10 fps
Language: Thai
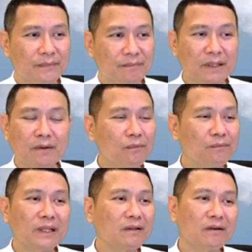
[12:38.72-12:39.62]
ไม่ต้อง
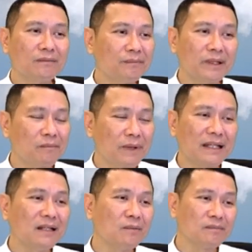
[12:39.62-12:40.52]
ไม่ต้องไม่ต้องมา
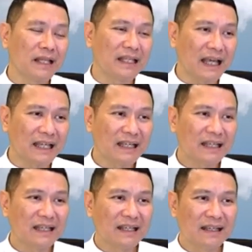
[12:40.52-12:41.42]
ที่ลมหายใจ
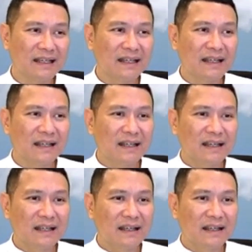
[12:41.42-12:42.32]
โอ
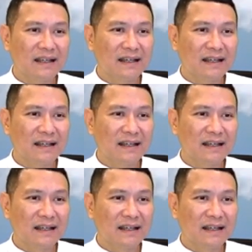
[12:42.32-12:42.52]
เคค่